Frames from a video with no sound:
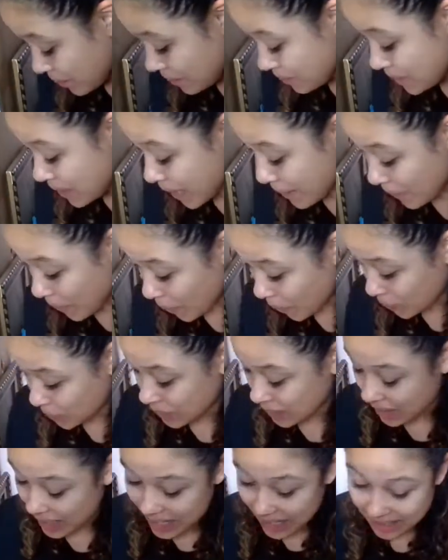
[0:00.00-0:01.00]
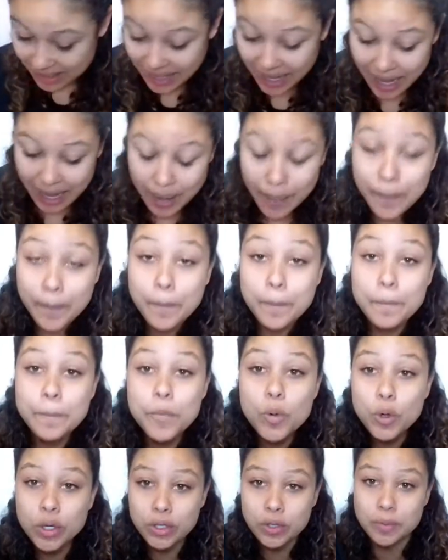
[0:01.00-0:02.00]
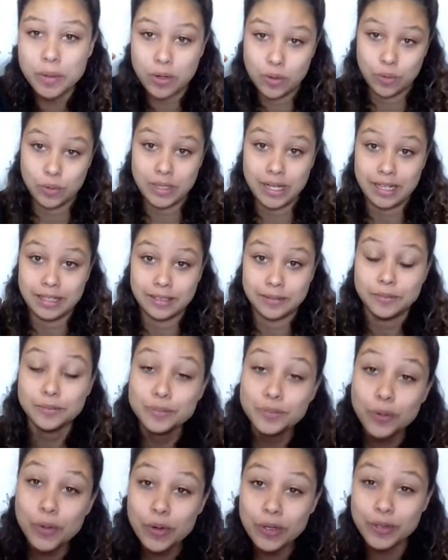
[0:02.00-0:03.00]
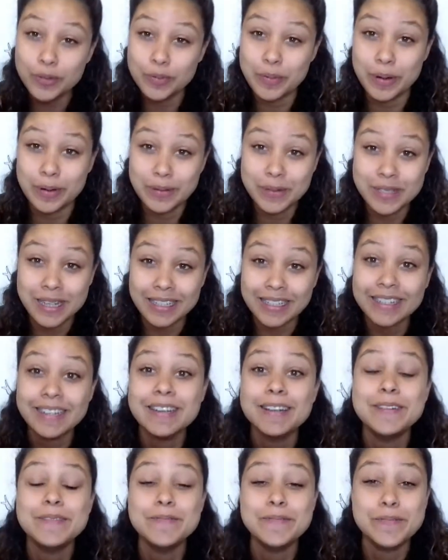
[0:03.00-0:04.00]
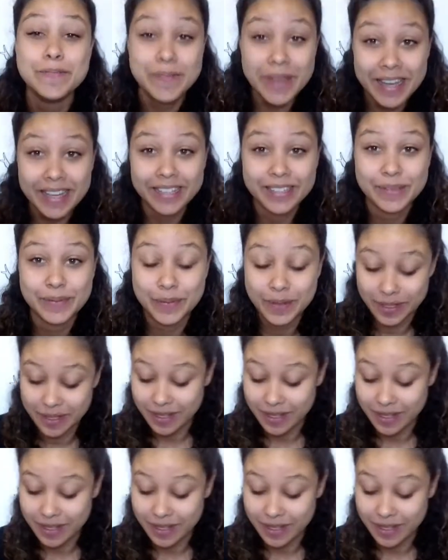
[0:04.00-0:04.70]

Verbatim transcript: Minha bolsa, ela tá muito bagunçada, muito bagunçada mesmo.